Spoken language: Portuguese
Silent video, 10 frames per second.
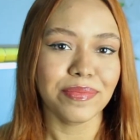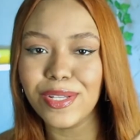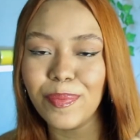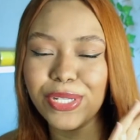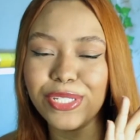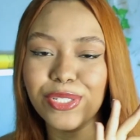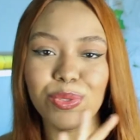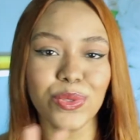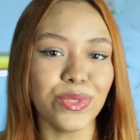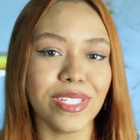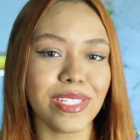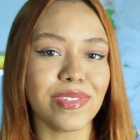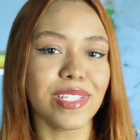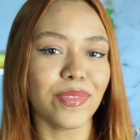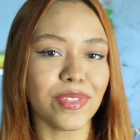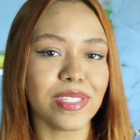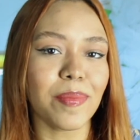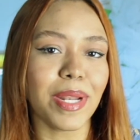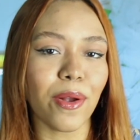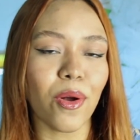Depois de tudo isso que você ficou
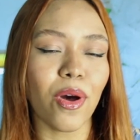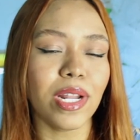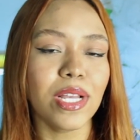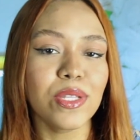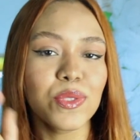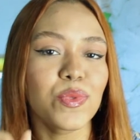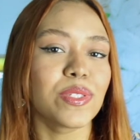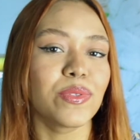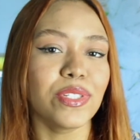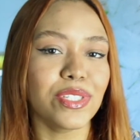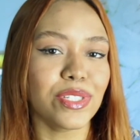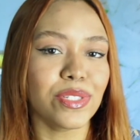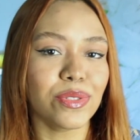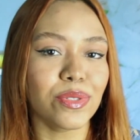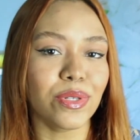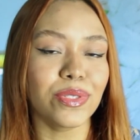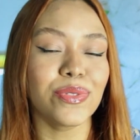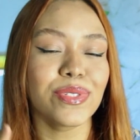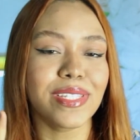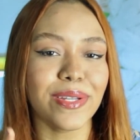sabendo agora, suas noites de sono e
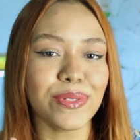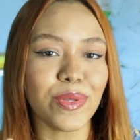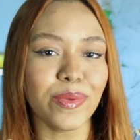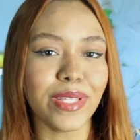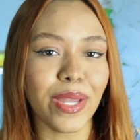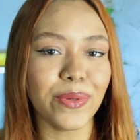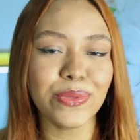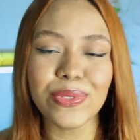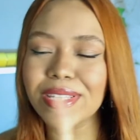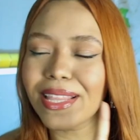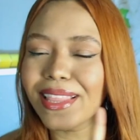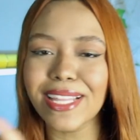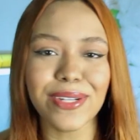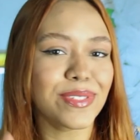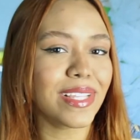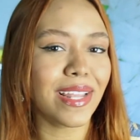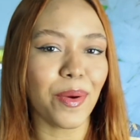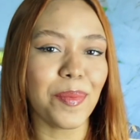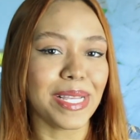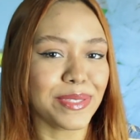os seus conteúdos não
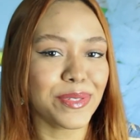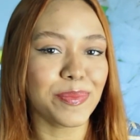serão mais os